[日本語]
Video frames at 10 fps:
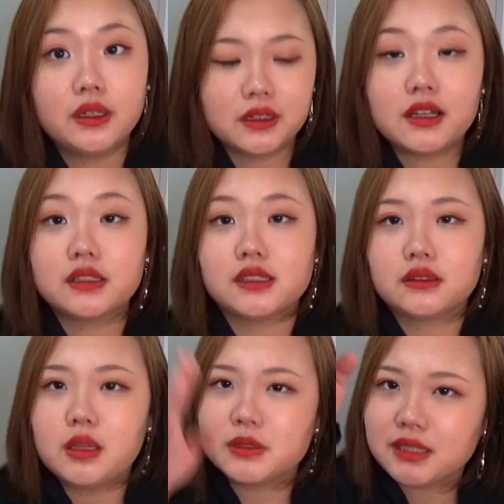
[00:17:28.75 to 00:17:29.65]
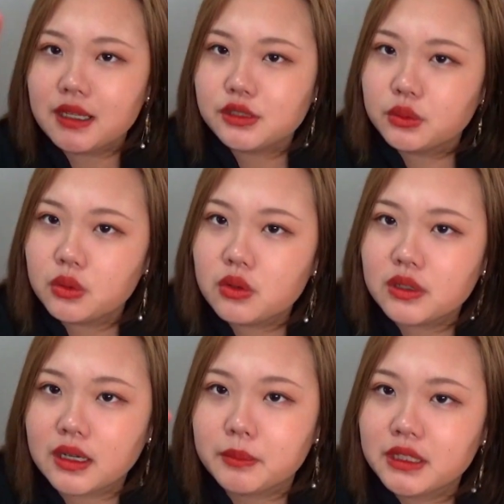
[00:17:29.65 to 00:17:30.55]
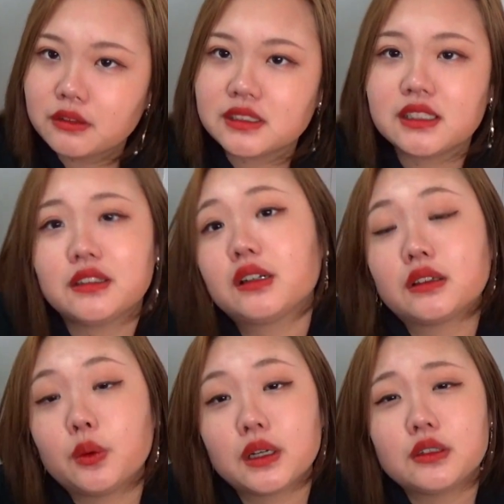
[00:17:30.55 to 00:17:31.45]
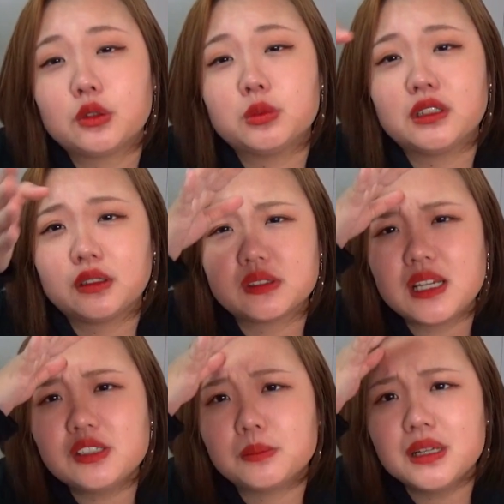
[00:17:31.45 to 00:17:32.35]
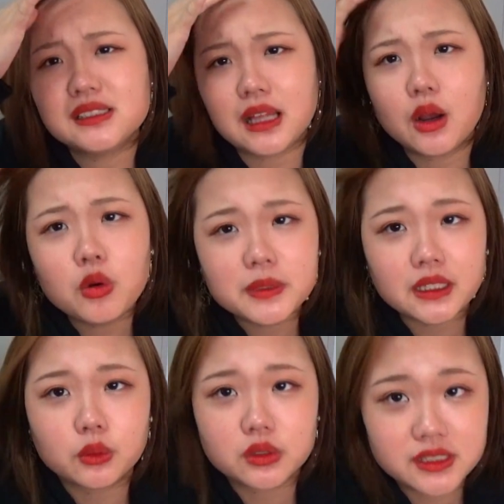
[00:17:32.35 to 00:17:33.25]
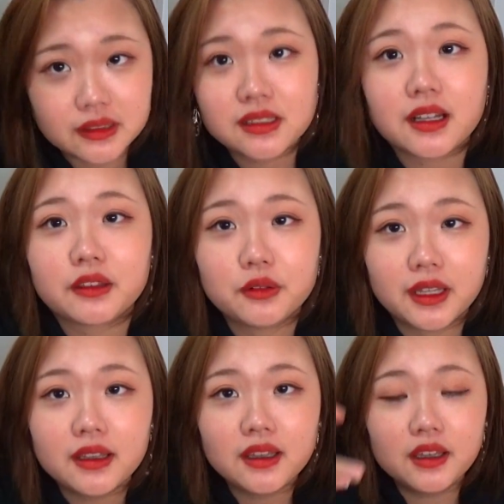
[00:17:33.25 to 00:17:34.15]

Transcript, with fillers: だからさ多分最初の方から見てくださってる方は分かると思うんだけど最初マジでアホみたいなことしか言ってなかったのね